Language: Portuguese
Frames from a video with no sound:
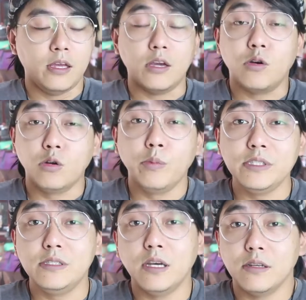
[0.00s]

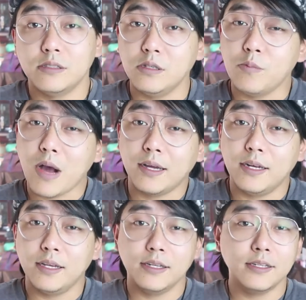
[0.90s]
economizando assim uma
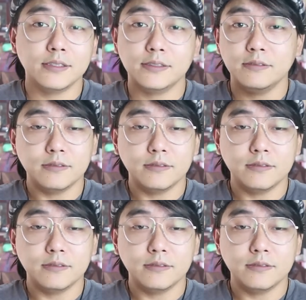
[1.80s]
grana